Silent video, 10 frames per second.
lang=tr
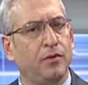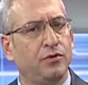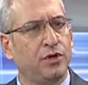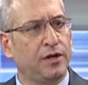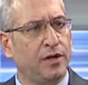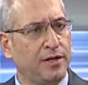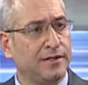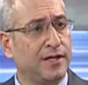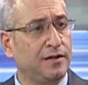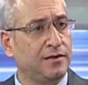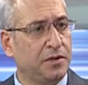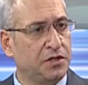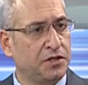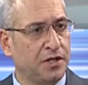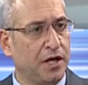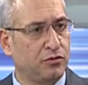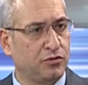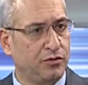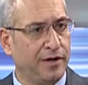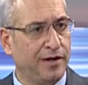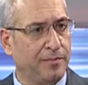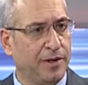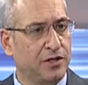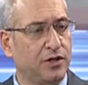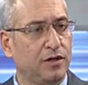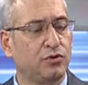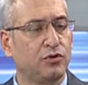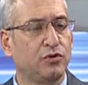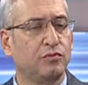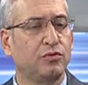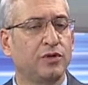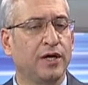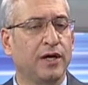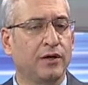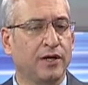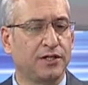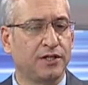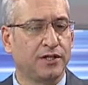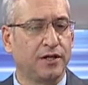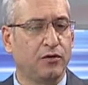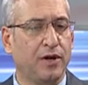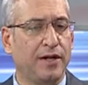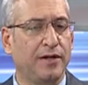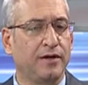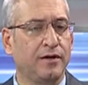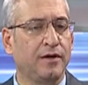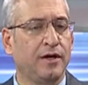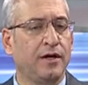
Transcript: Bey öncelikle insanlığın başı sağ olsun diyerek başlayalım. Çünkü burada gerçekten ölenlerin